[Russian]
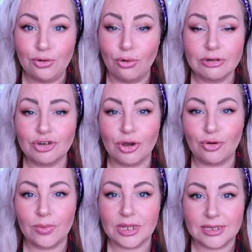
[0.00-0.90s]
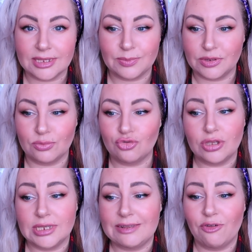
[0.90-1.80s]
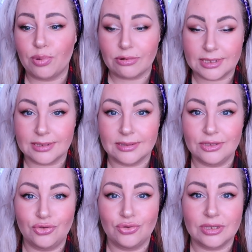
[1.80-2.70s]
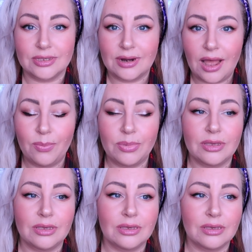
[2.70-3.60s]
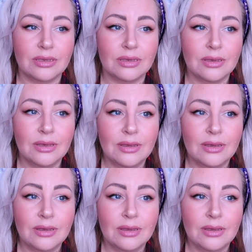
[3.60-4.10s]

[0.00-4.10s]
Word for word: кожа как у младенца, потому что если вы просто нанесете скраб и